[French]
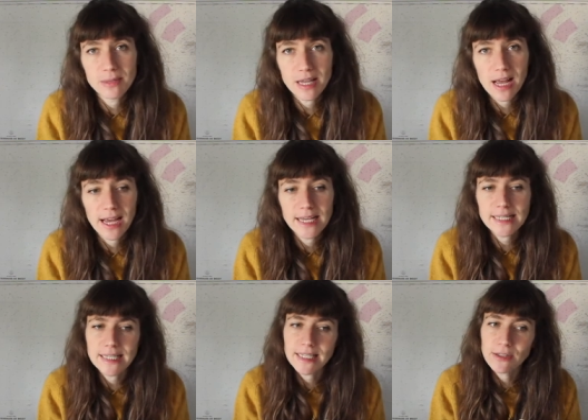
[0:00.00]
ça à
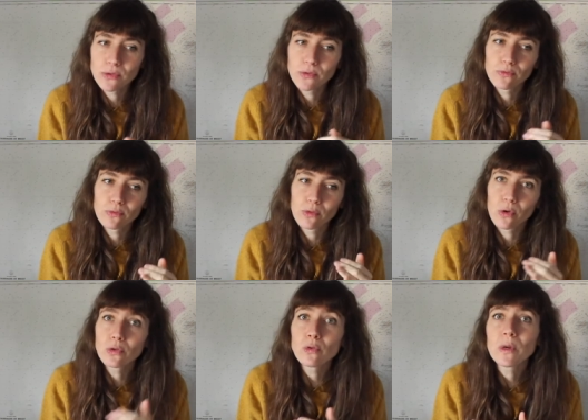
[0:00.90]
essayer de vous
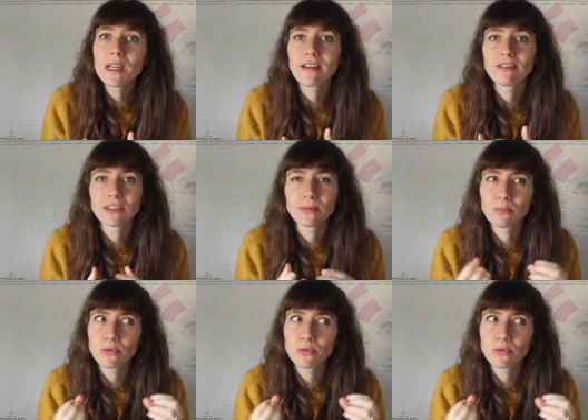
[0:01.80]
renouer avec